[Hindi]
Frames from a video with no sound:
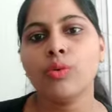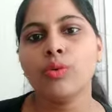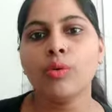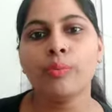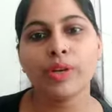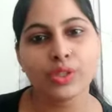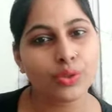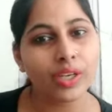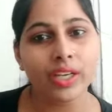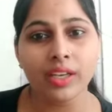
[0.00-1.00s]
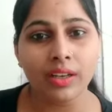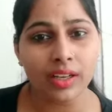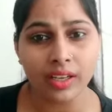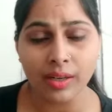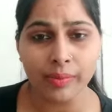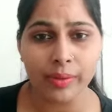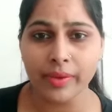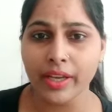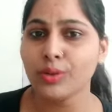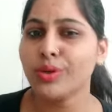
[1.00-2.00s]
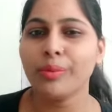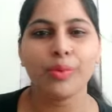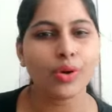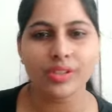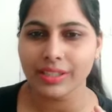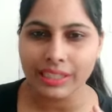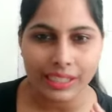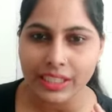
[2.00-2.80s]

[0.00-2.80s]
वो बच्चों के अगर कपड़े में आए तो उन्हें बहुत ज़्यादा